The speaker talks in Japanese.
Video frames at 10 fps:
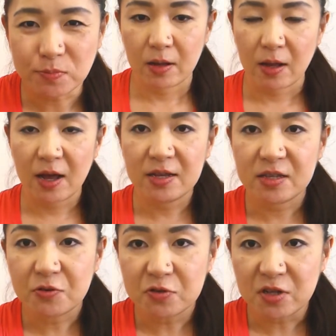はいじゃ
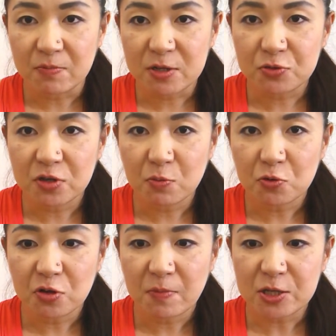あこちらミスドに
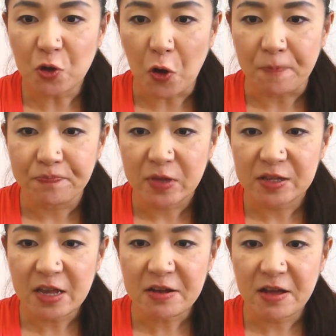戻りましょう
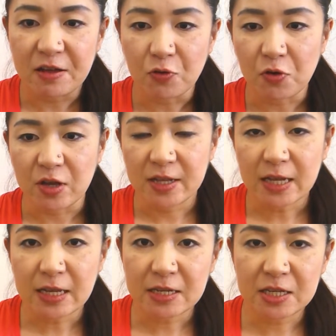前回のいた
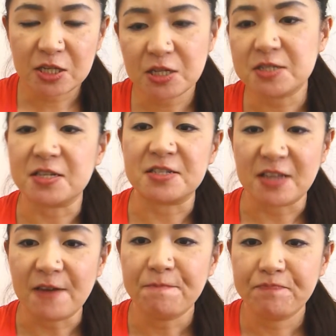だきシリーズです
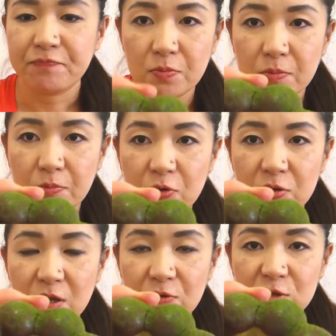ね
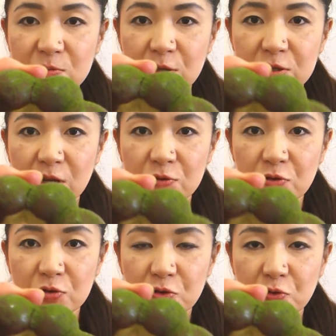ポンテ宇治抹茶
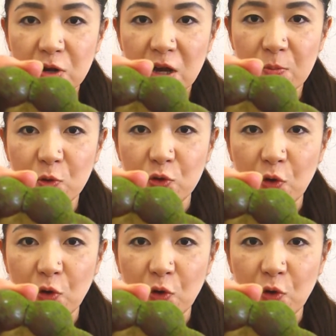のショコラアーモンド